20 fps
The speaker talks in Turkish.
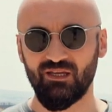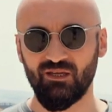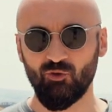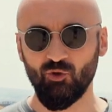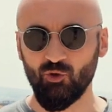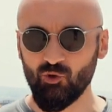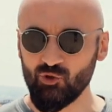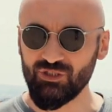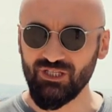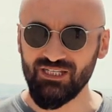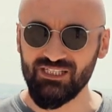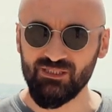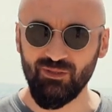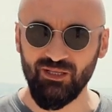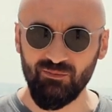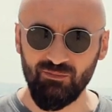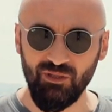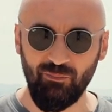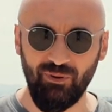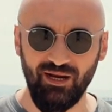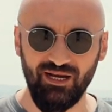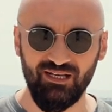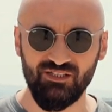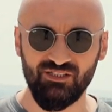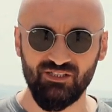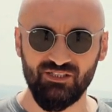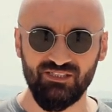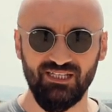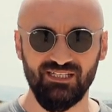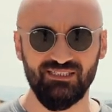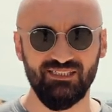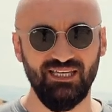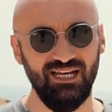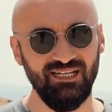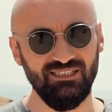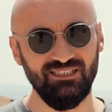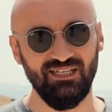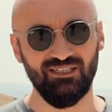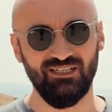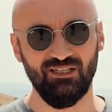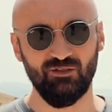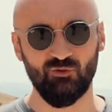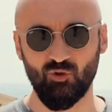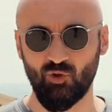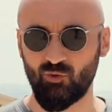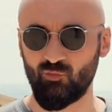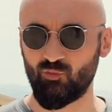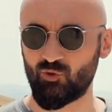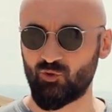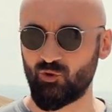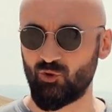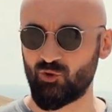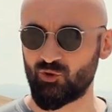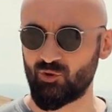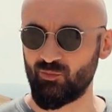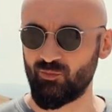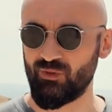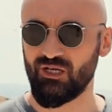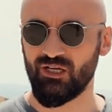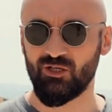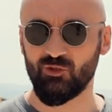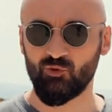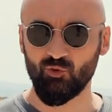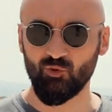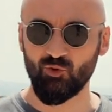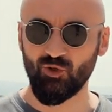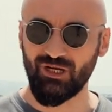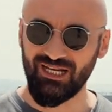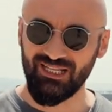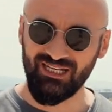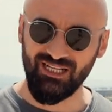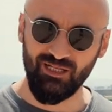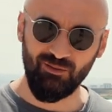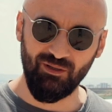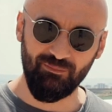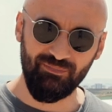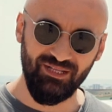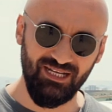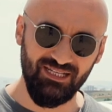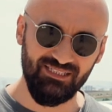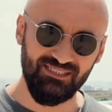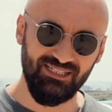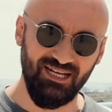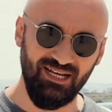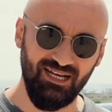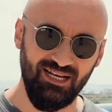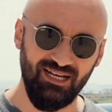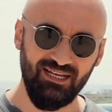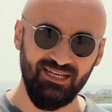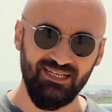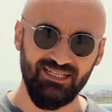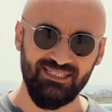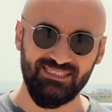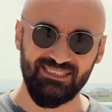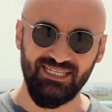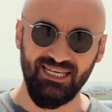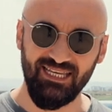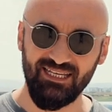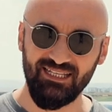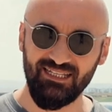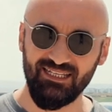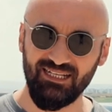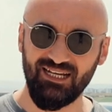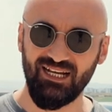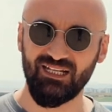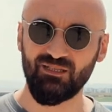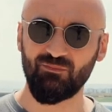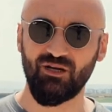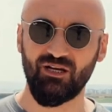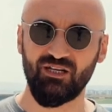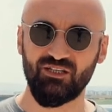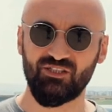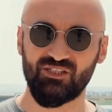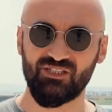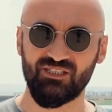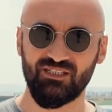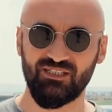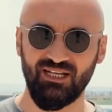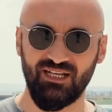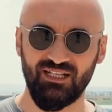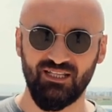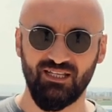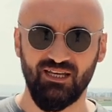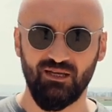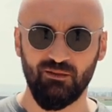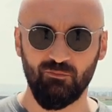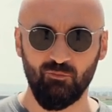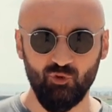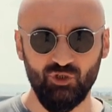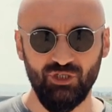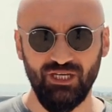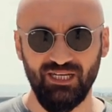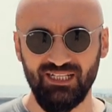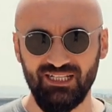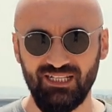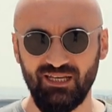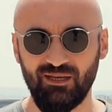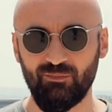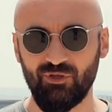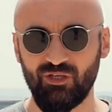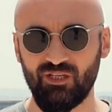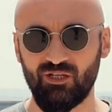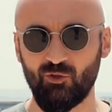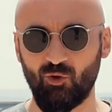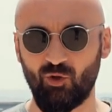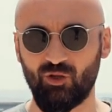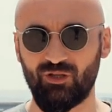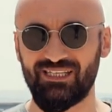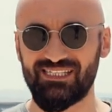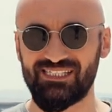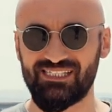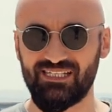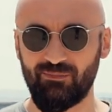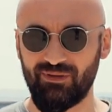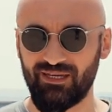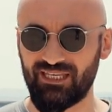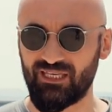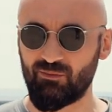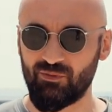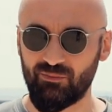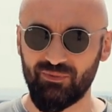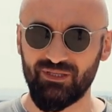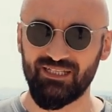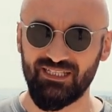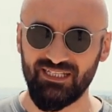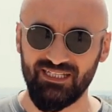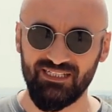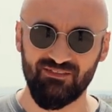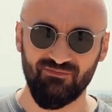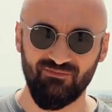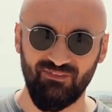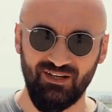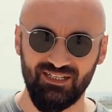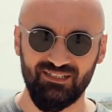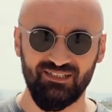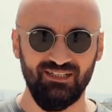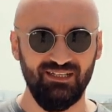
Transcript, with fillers: Görüşlerinizi benimle paylaşırsanız gerçekten çok mutlu olurum. Çünkü kanalıma biraz daha zenginlik katmak açısından bu şekilde bir yol izleme gibi bir niyetim var.